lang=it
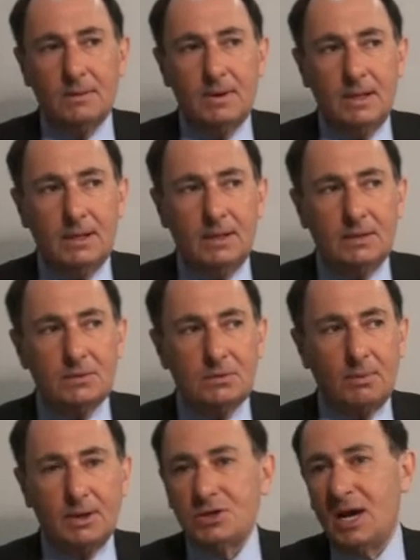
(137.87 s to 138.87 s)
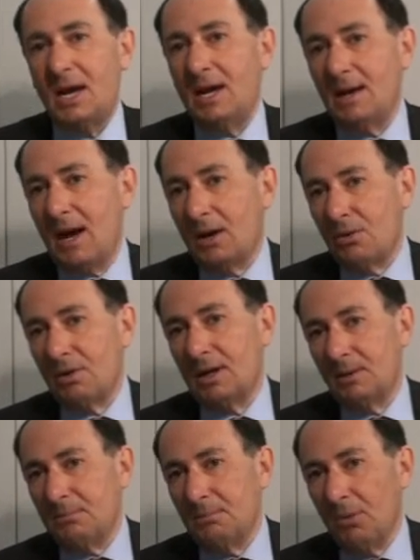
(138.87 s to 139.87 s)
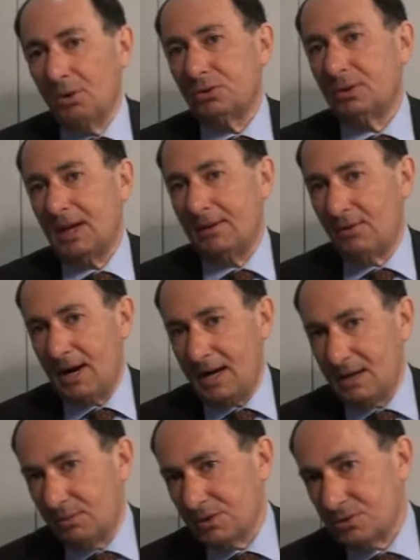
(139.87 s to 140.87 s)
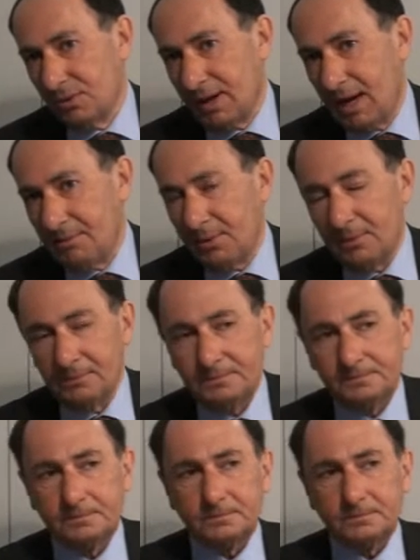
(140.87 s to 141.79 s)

Quindi insomma, c'è ancora molto da lavorare in questo campo.